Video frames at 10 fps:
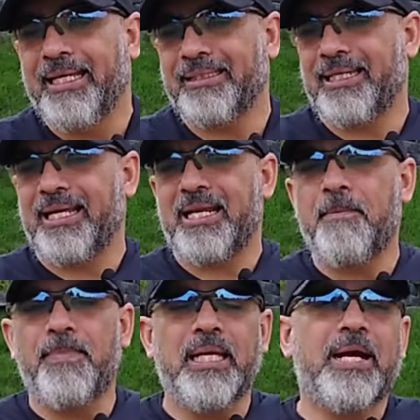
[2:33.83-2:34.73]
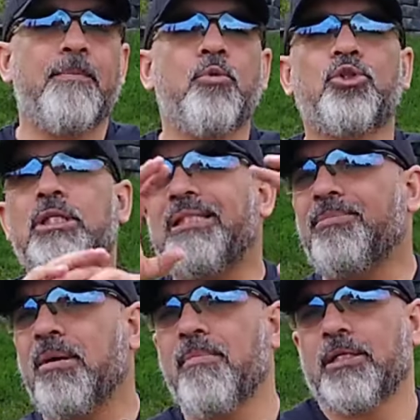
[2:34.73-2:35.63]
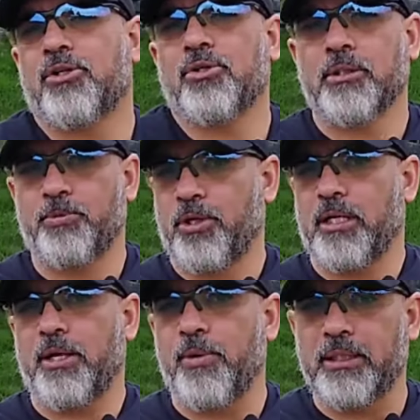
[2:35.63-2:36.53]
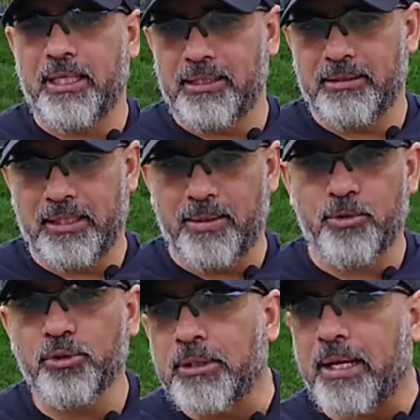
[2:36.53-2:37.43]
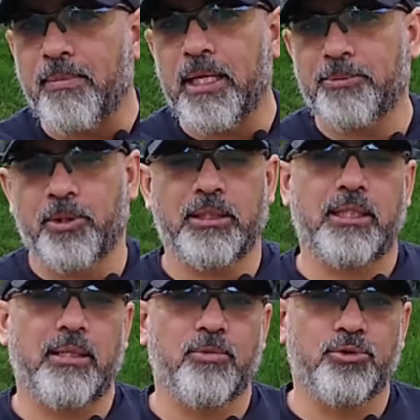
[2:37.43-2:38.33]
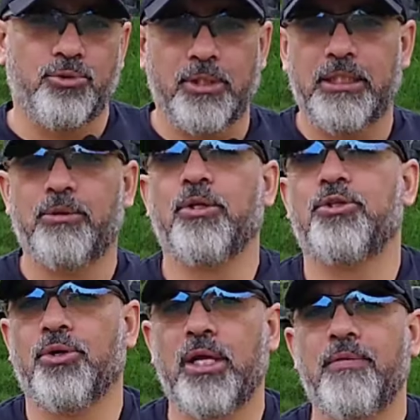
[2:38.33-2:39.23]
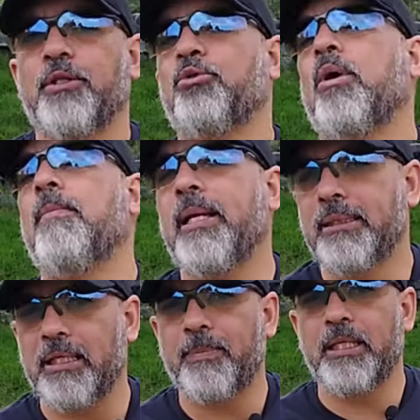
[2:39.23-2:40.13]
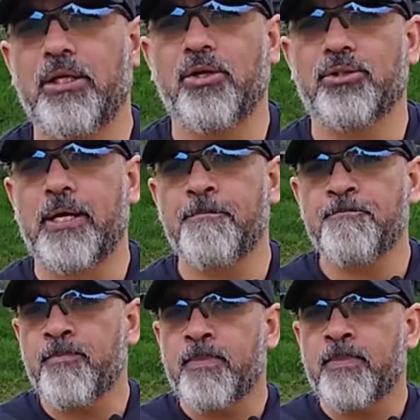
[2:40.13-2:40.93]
Entrenar implica muchísimas más cosas, porque recuerden que si tenemos un arma es porque tenemos una situación eventualmente peligrosa